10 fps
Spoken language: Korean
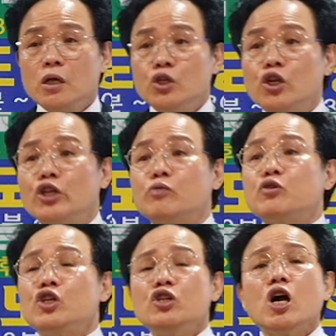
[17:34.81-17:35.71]
이게 지금
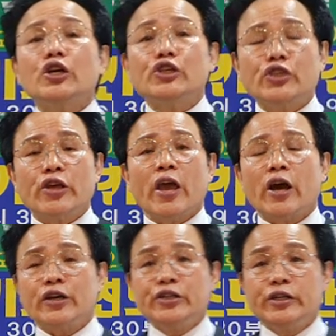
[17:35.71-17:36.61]
신약 시대
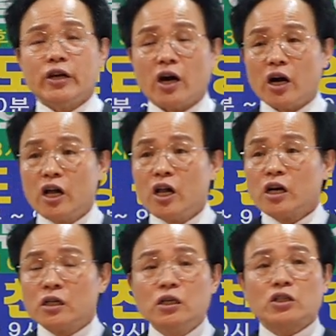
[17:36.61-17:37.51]
얘가 일이야.
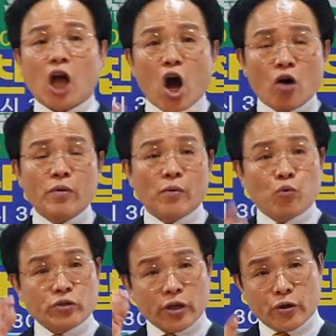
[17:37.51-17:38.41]
그 다음에
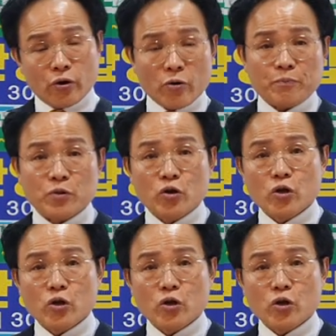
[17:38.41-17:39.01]
보세요.